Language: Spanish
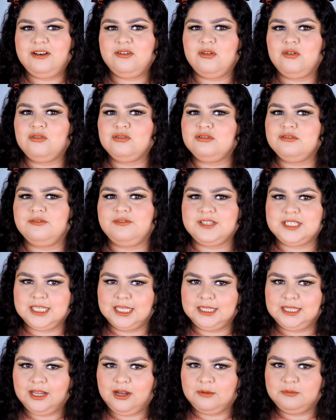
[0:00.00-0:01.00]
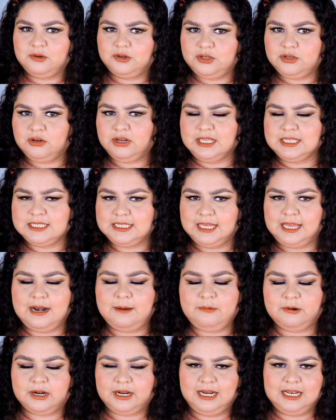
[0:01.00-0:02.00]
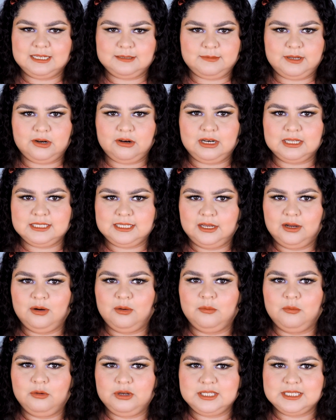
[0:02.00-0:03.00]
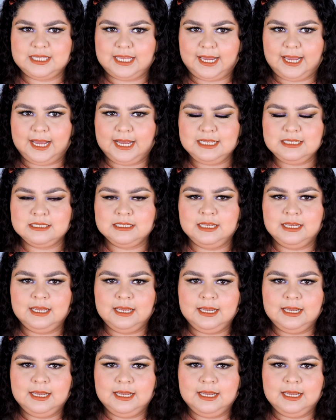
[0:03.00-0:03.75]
no lo suficiente como yo quisiera porque las manos las tengo muy secas